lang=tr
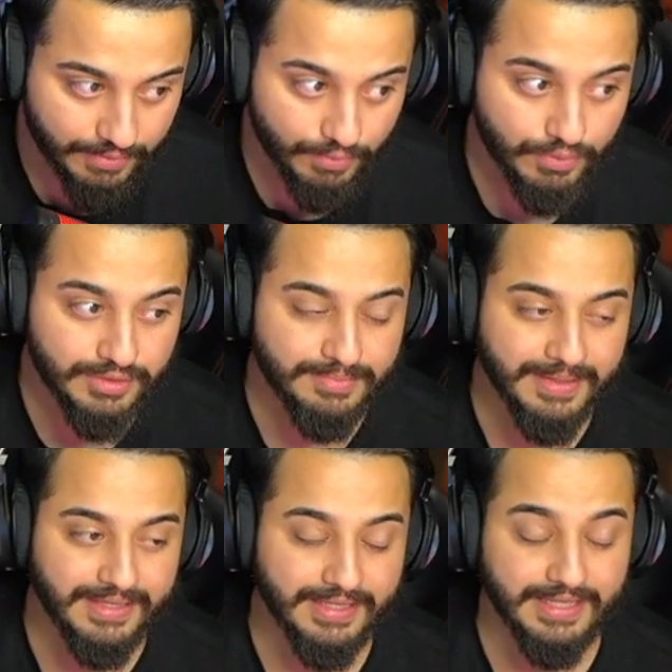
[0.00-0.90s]

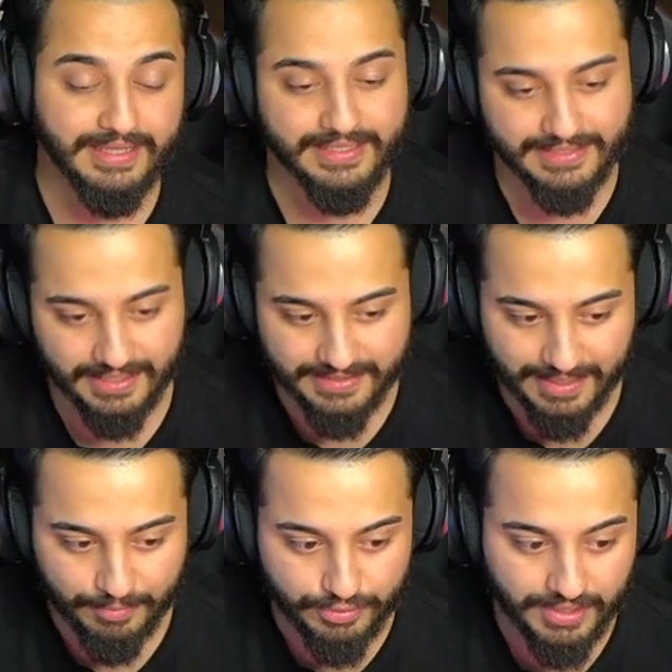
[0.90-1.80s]
Ultimate e, destansı
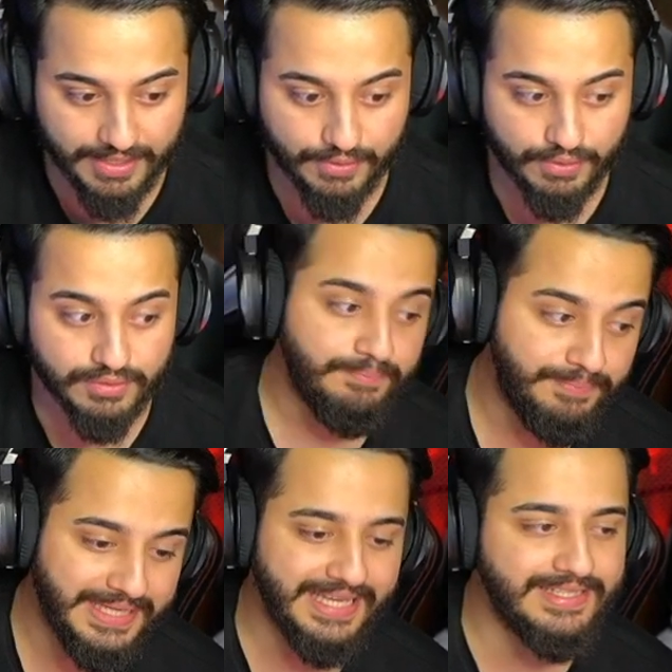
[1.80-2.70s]
emojiler görüyoruz.
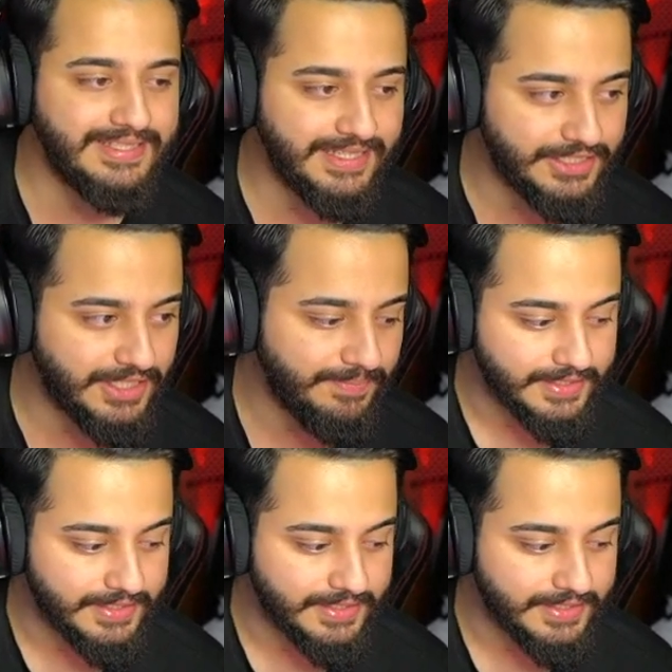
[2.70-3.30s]
Bir geri saracağım.